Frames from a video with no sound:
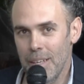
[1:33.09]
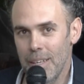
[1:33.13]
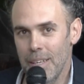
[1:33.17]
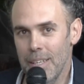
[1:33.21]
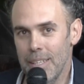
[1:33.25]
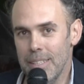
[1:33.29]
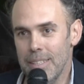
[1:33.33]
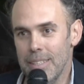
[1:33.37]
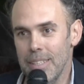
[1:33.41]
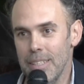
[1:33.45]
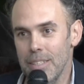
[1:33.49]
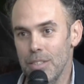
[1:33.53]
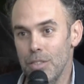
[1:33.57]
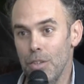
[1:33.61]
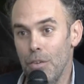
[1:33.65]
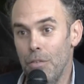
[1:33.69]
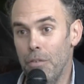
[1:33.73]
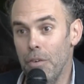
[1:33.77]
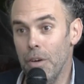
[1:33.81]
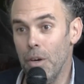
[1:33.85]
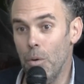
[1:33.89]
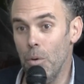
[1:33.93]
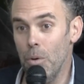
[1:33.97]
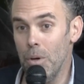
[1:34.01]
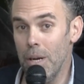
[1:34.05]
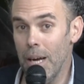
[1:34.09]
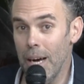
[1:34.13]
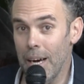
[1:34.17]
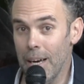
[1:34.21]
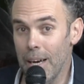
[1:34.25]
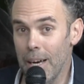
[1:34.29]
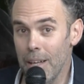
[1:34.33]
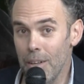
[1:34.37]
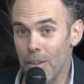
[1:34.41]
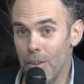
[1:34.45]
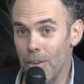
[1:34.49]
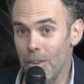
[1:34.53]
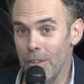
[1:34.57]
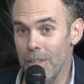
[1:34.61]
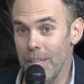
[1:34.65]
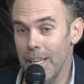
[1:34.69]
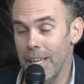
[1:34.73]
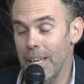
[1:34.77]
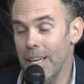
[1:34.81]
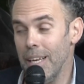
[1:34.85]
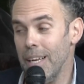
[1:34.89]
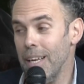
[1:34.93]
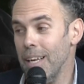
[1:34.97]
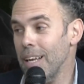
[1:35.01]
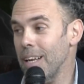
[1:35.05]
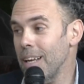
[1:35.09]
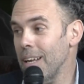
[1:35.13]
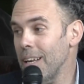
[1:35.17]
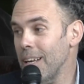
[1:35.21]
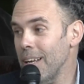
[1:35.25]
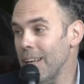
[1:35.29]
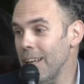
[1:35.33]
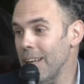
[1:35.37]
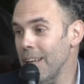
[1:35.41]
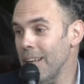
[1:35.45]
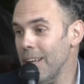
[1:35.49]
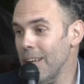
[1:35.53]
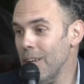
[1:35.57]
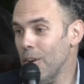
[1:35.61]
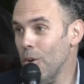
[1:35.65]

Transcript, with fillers: Este, yo fui jurado del